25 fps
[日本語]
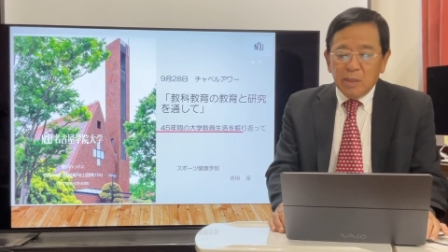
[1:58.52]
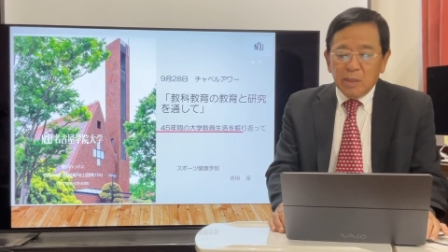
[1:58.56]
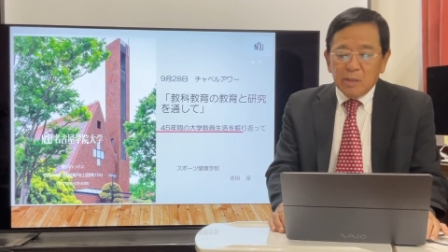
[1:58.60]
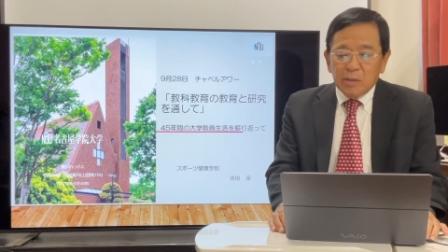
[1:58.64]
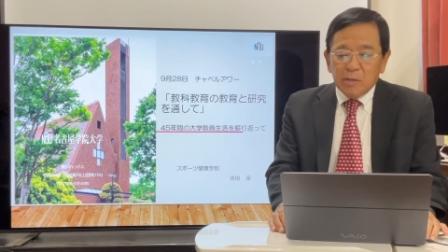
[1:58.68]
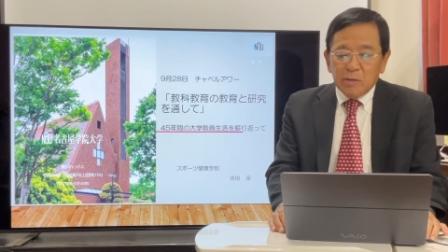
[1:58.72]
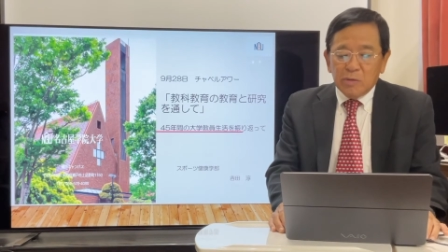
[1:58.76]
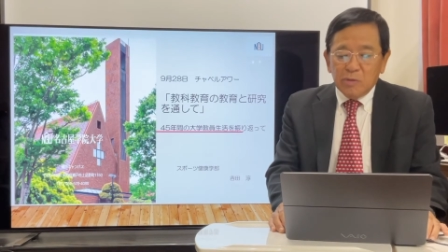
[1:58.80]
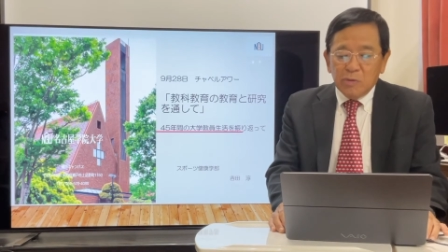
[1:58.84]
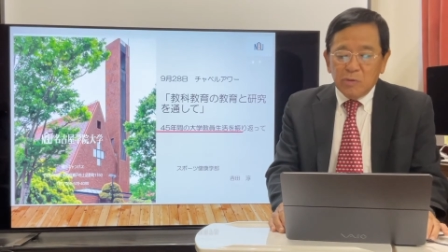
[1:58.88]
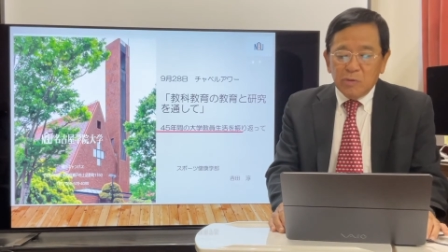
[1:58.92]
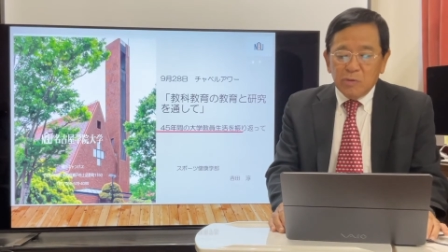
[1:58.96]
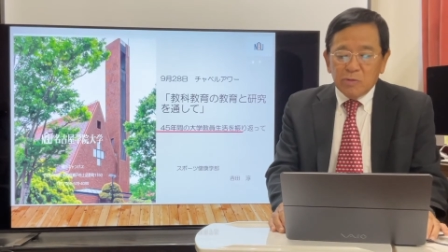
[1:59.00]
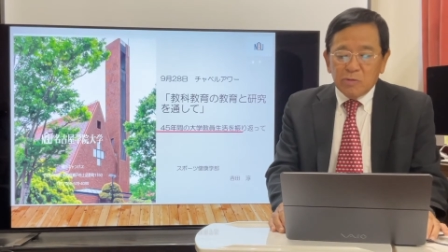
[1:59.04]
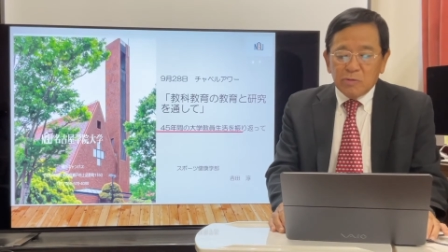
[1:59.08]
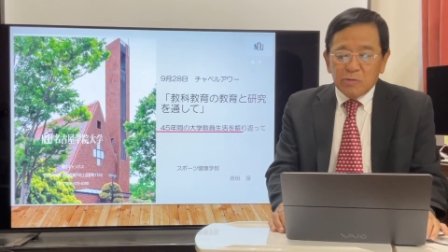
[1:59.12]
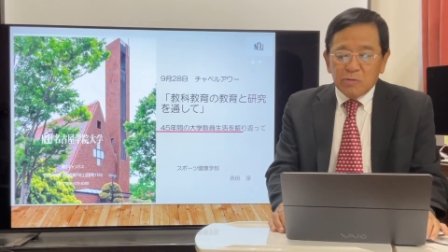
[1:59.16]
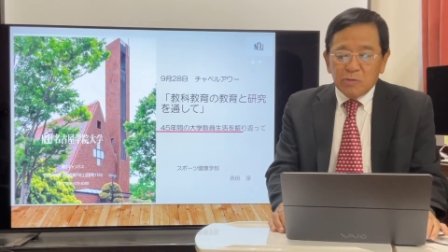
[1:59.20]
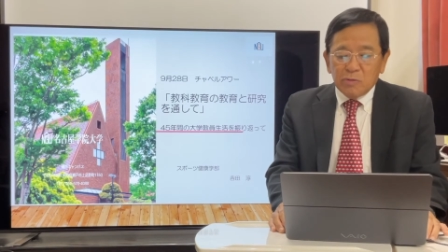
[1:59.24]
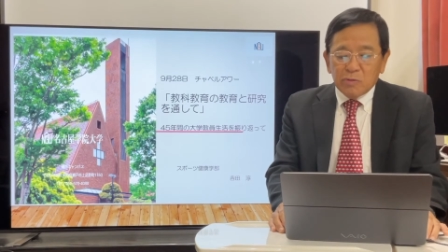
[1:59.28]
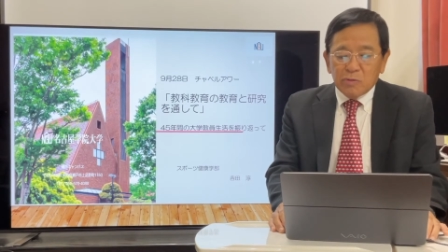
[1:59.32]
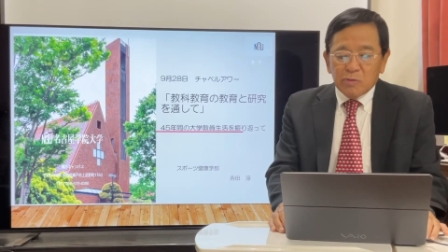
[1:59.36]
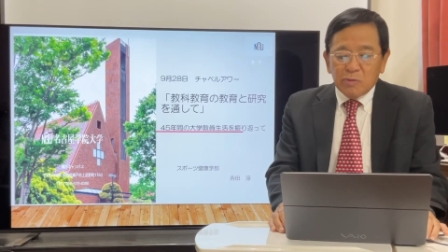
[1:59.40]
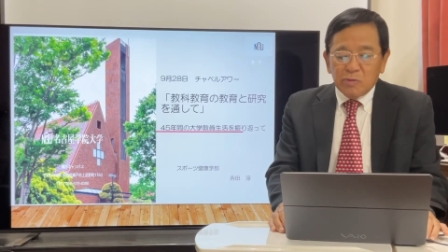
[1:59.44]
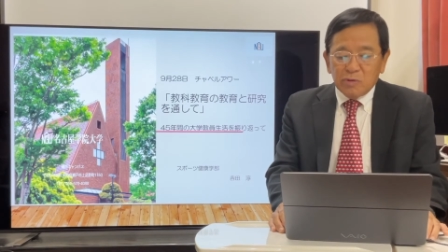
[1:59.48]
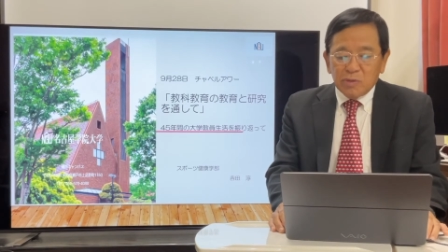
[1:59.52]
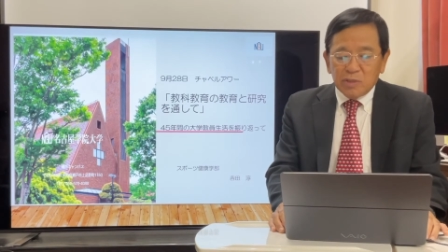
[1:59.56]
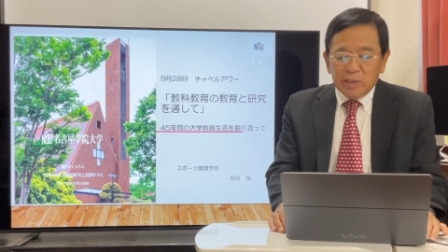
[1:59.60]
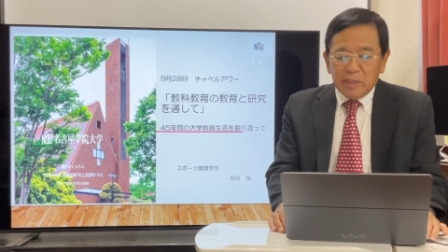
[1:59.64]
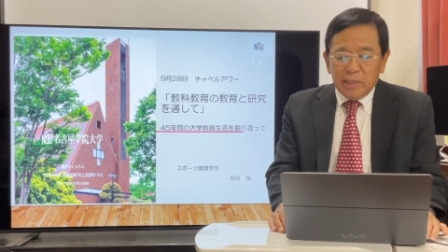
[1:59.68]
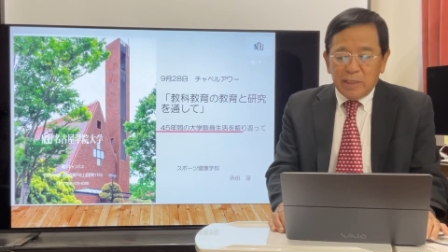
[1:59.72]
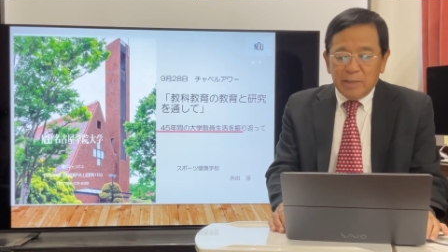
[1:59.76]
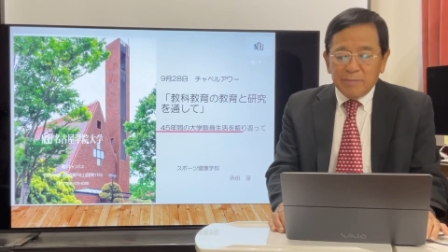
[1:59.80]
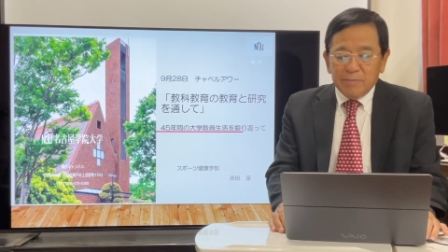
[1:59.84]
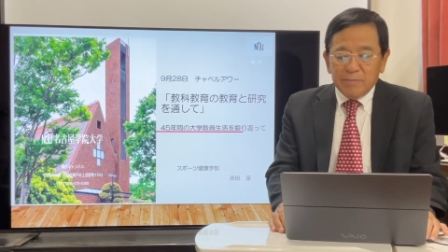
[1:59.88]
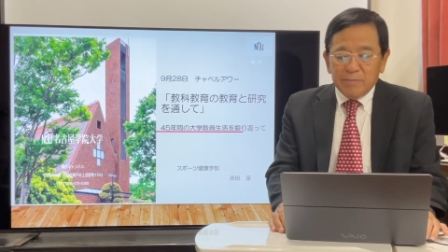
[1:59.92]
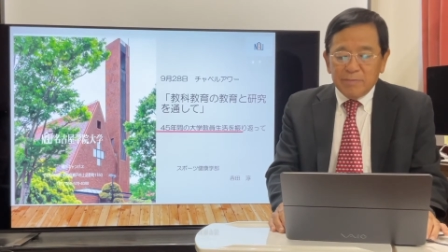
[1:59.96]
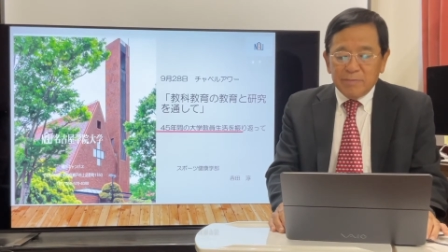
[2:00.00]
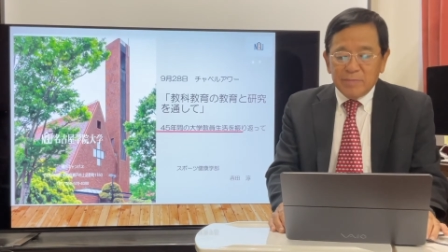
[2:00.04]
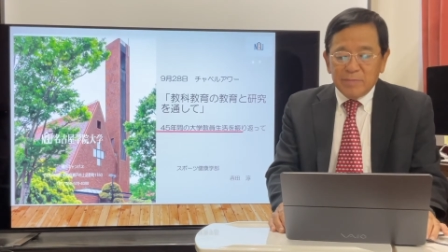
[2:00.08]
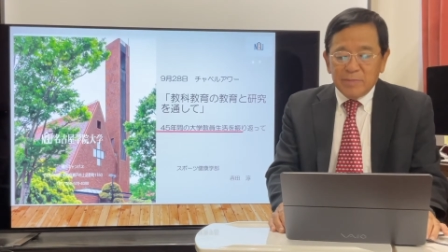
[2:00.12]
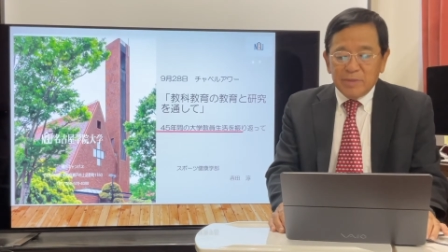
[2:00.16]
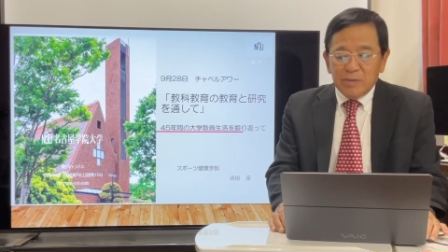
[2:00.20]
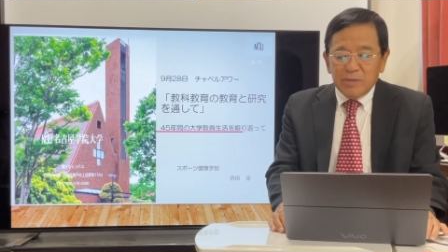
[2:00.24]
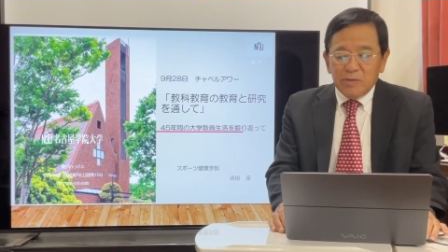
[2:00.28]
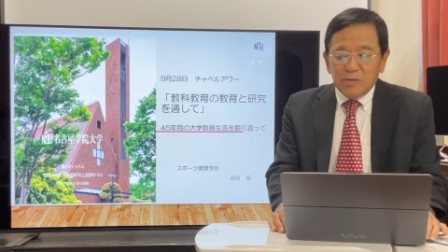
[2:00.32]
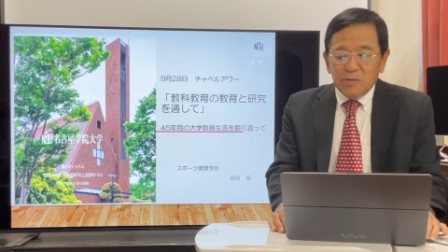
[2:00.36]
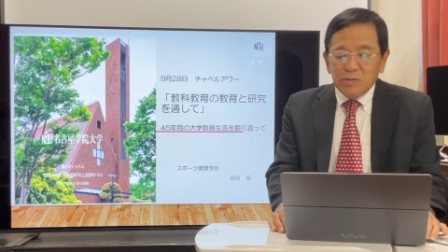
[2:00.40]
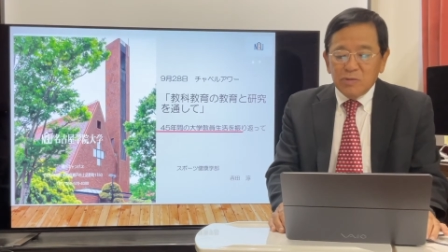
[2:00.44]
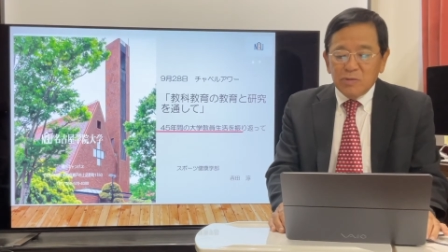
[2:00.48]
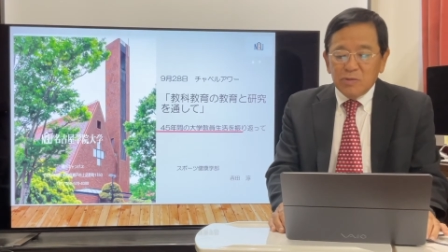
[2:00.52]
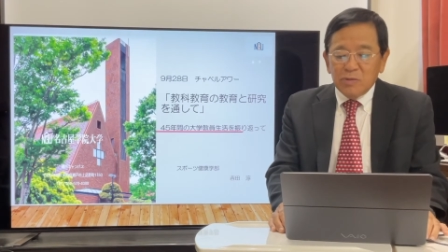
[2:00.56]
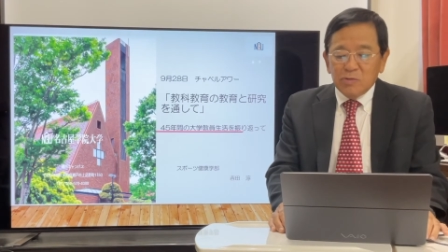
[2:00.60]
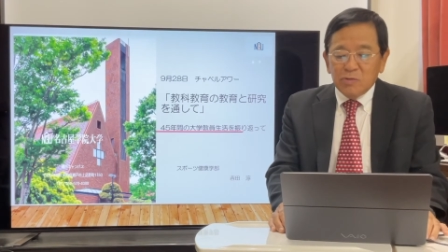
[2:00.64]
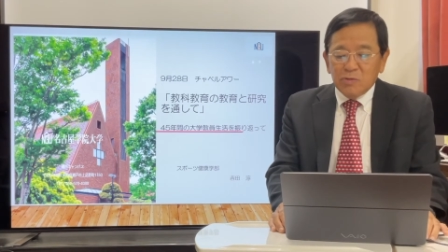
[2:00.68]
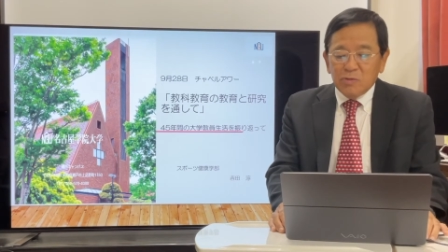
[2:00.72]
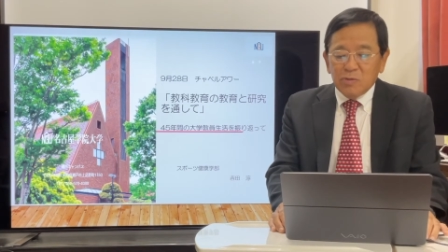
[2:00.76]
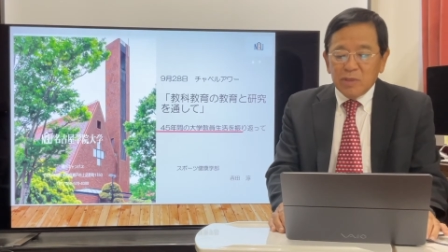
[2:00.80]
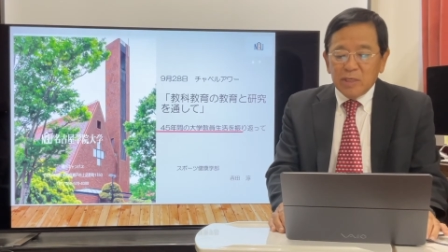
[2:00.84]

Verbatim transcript: 教育を通して45